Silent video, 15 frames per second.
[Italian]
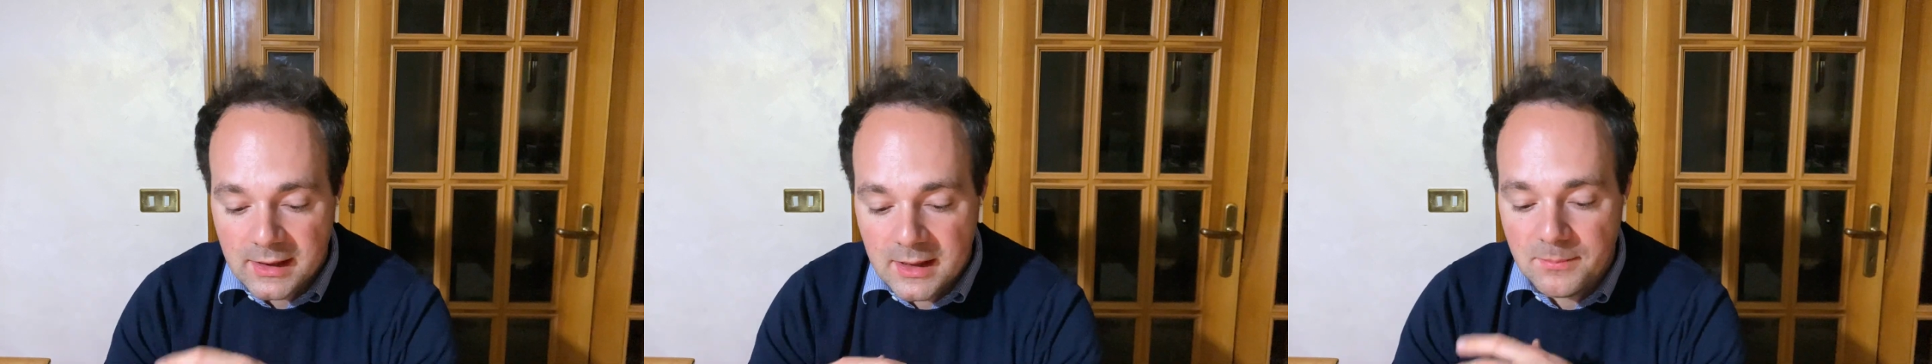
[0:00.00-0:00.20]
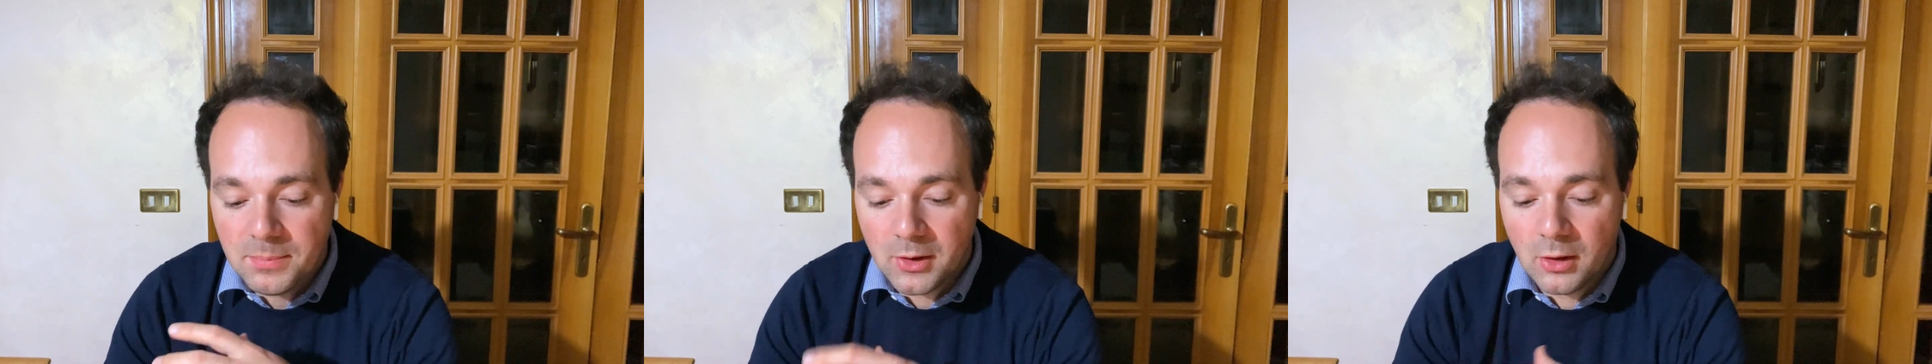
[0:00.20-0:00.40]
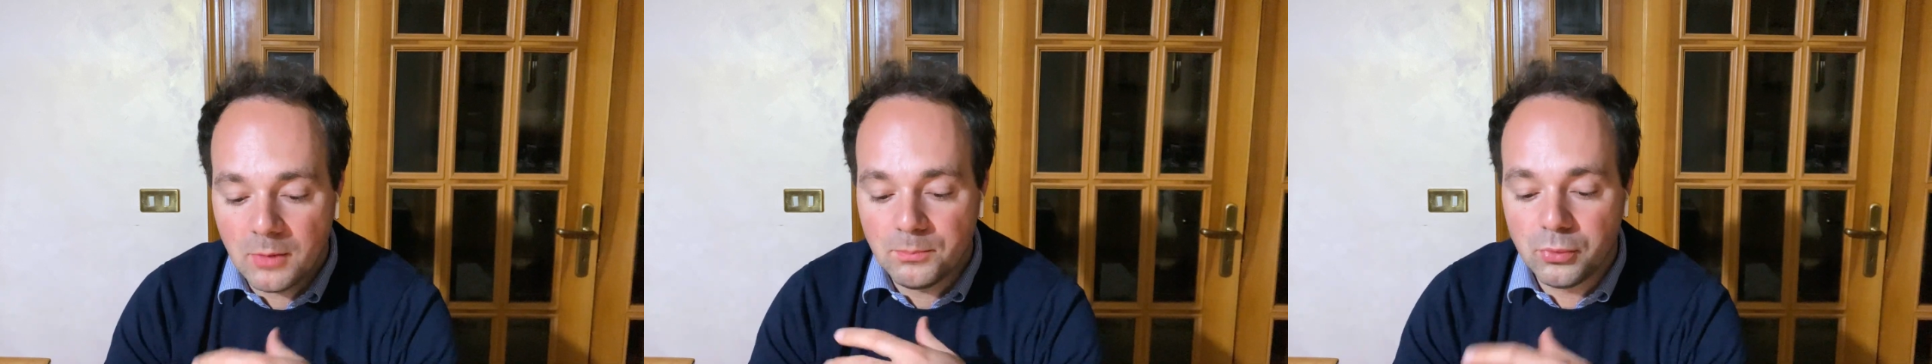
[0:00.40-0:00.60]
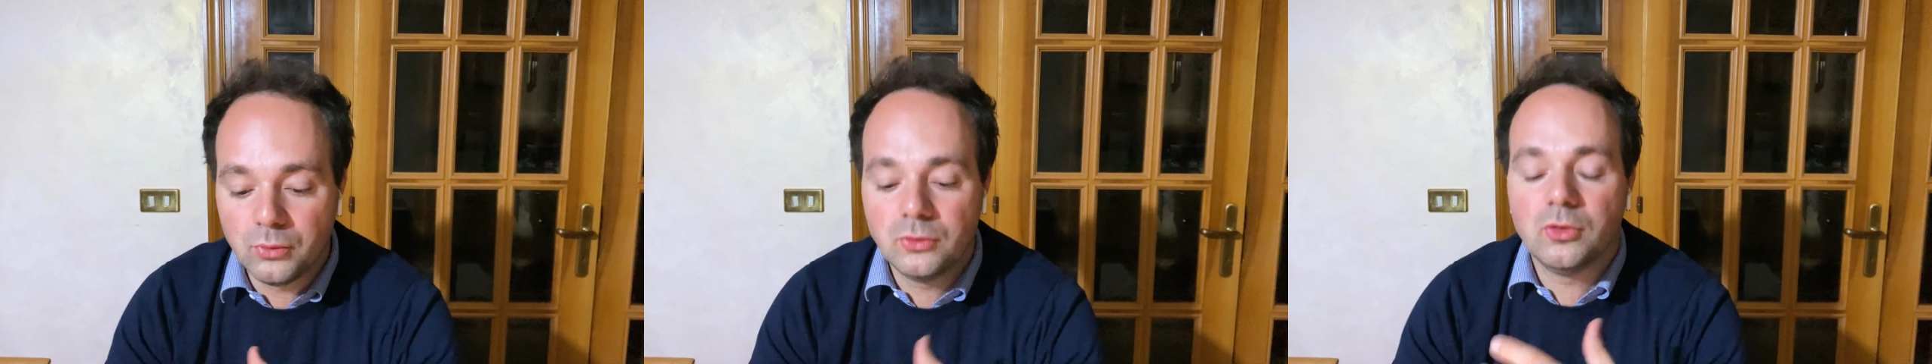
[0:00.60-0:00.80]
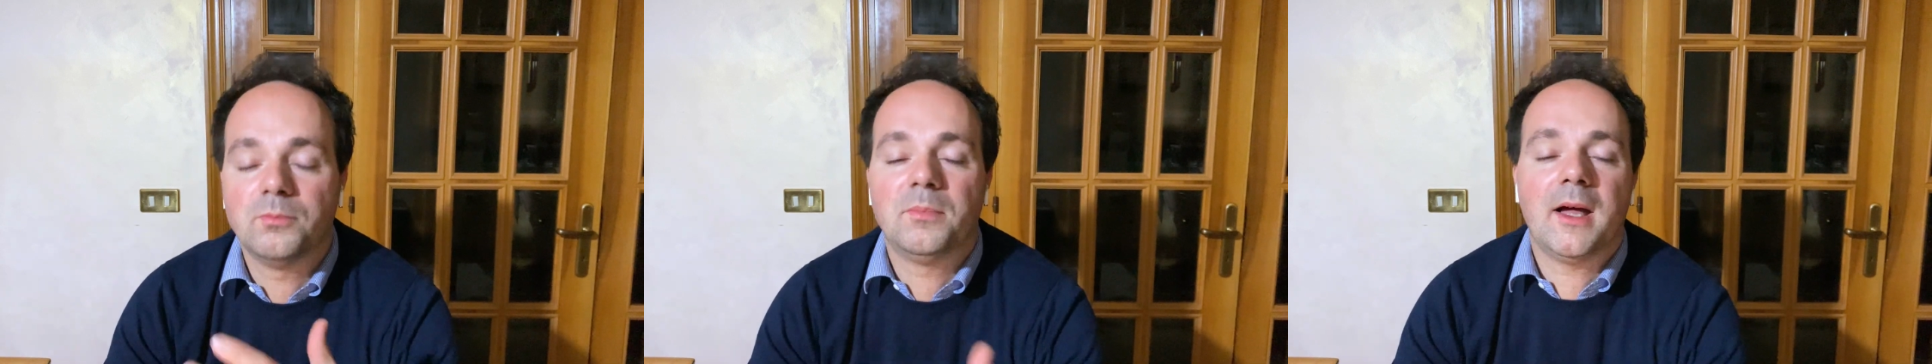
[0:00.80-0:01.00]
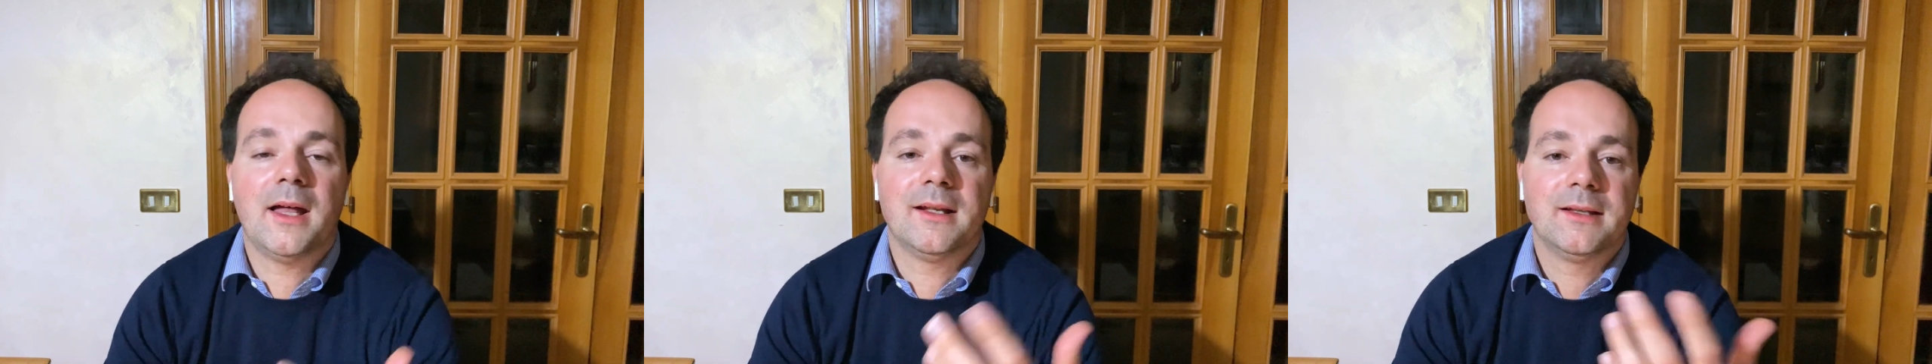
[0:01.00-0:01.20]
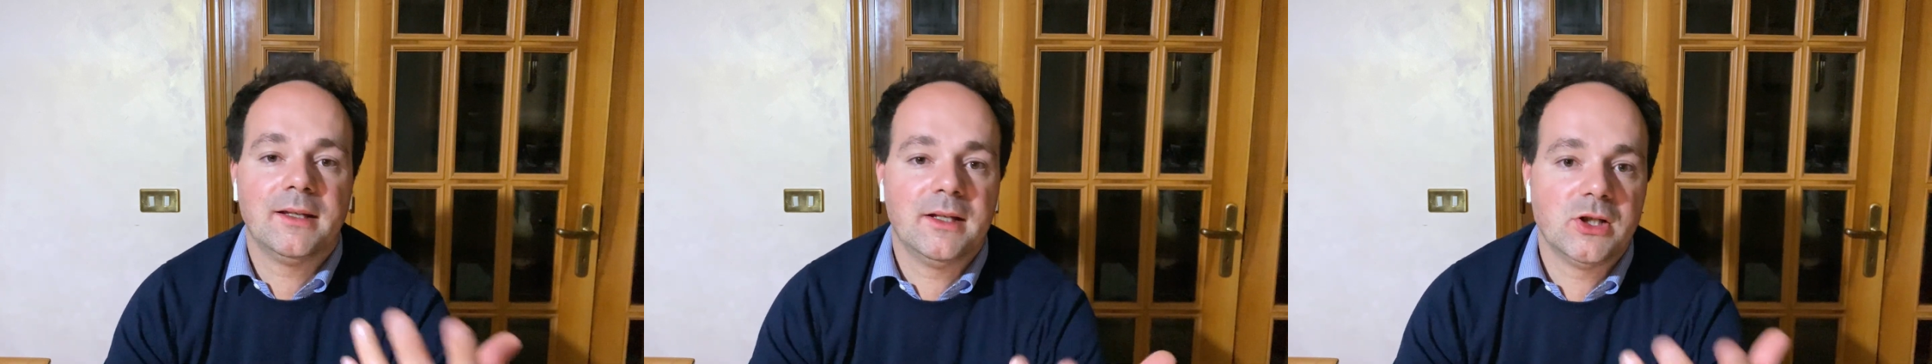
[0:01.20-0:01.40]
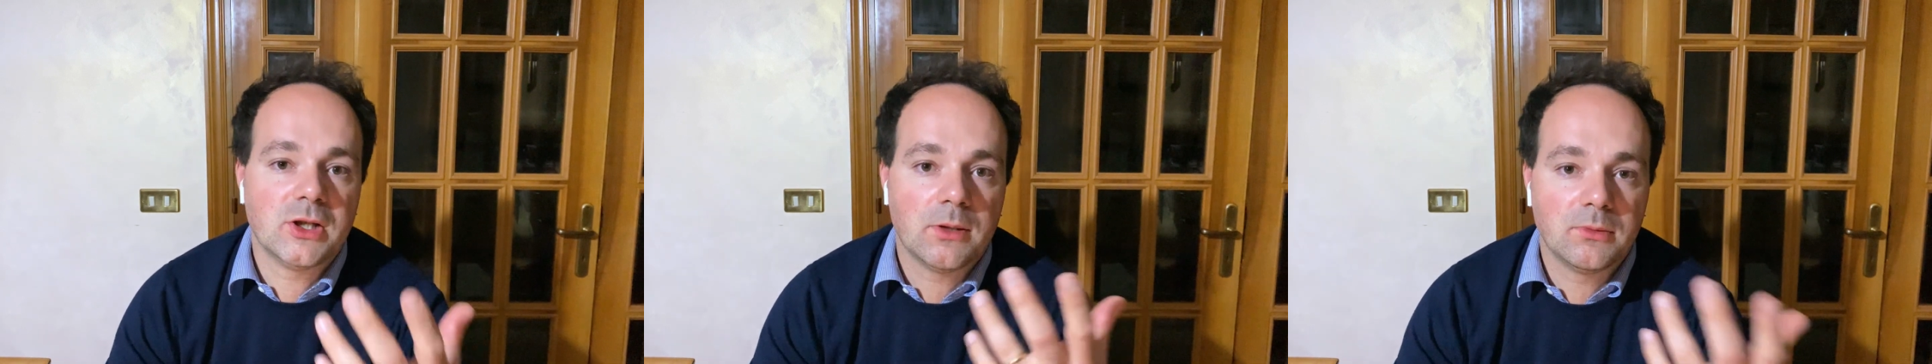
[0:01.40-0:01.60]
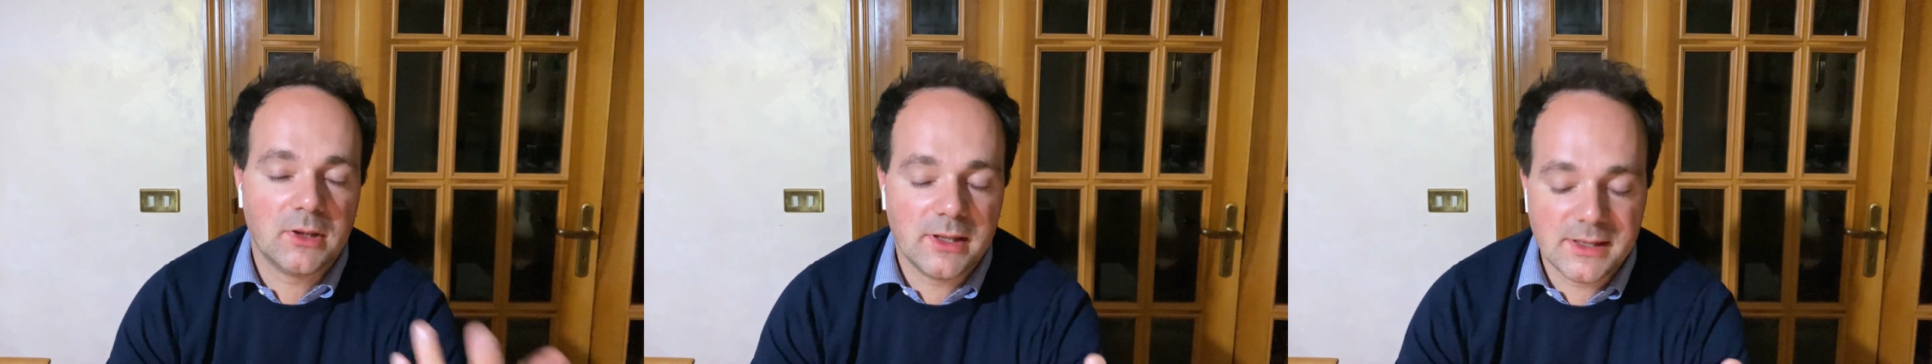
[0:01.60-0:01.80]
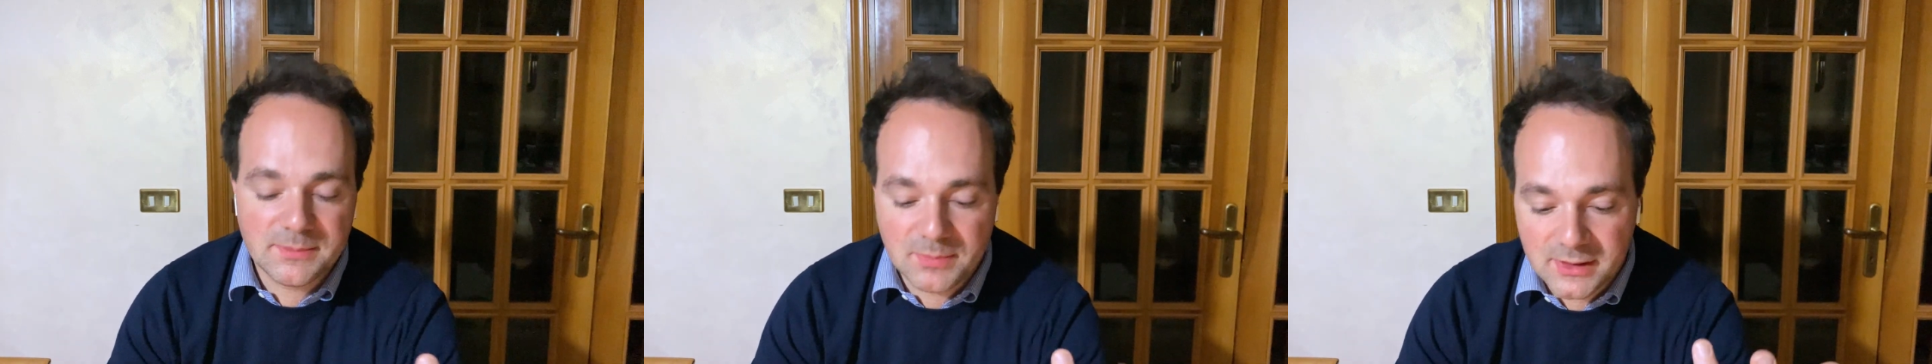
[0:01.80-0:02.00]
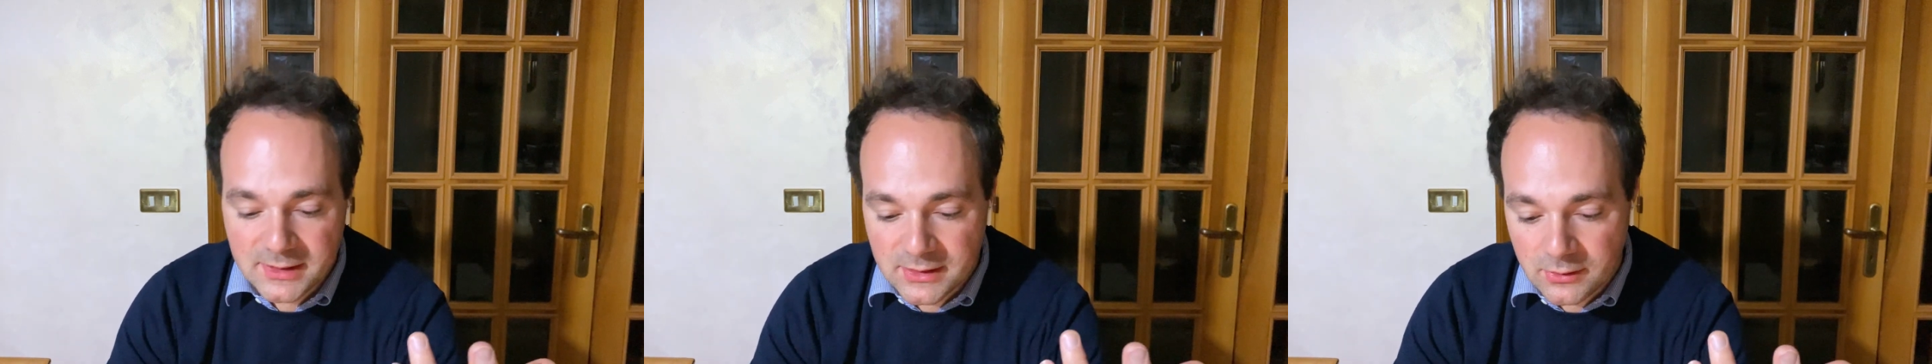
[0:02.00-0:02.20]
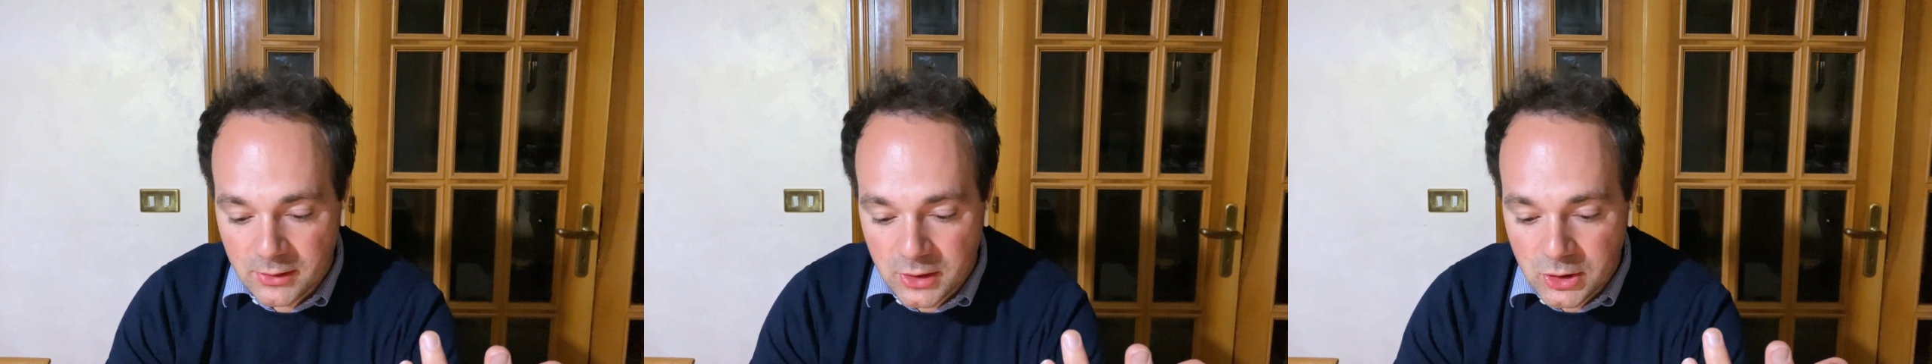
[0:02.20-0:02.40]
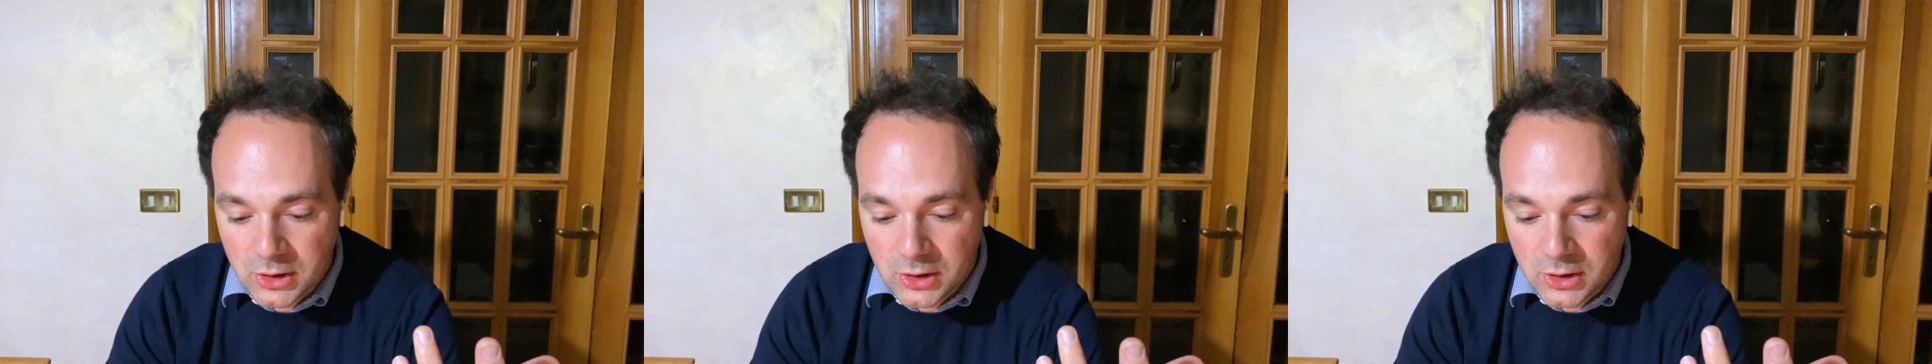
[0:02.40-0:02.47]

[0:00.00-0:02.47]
che però appunto parte diciamo dall'espressione